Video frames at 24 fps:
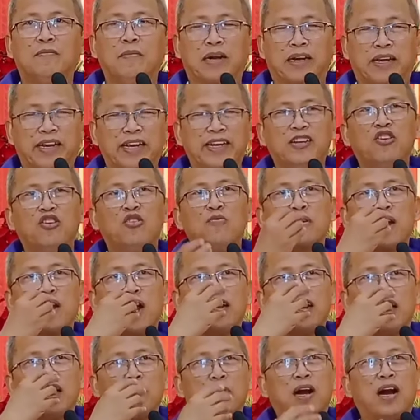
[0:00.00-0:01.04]
Mag-inom
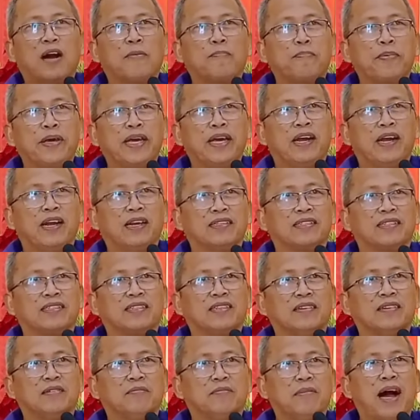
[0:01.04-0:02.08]
ka ng mga pills.
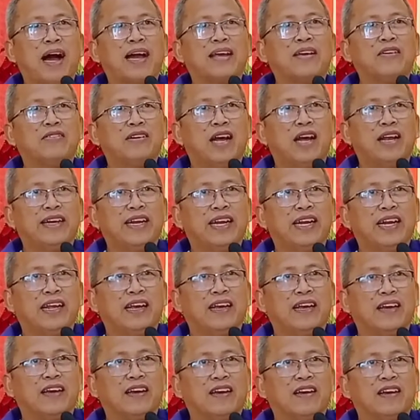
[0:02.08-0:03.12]
Maayo na,
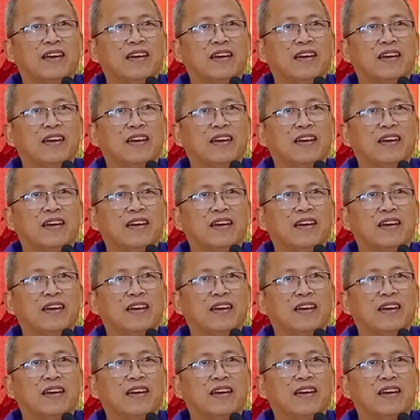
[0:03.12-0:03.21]
dili.